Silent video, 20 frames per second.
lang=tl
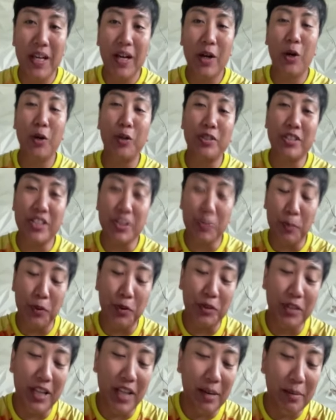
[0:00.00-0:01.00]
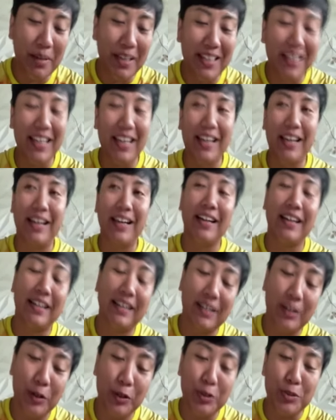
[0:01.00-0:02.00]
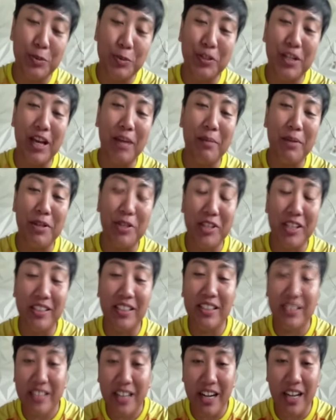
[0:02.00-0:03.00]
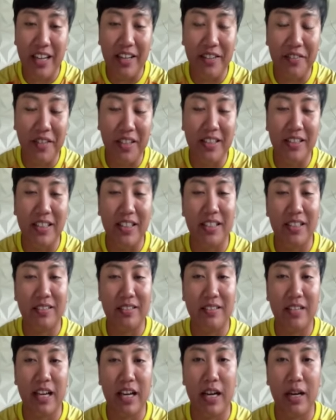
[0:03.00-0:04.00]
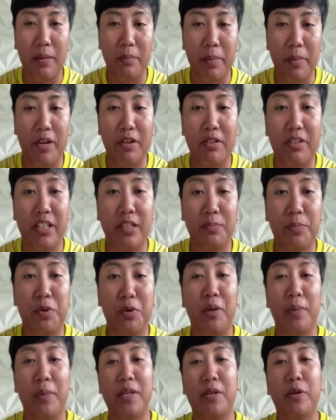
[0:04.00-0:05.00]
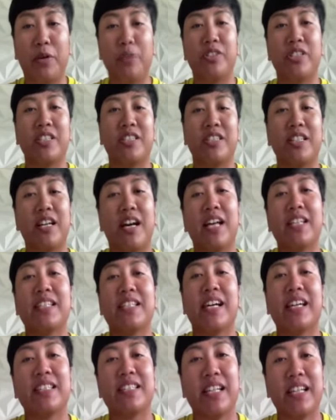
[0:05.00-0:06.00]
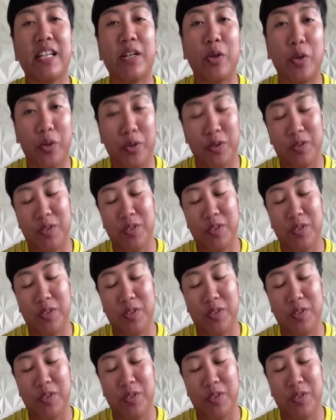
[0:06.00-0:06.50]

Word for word: coach po namin, ang uh, coach po namin yung nagda-drive and then uh-huh. uh, meron din po kaming coaches na nakasakay sa likod.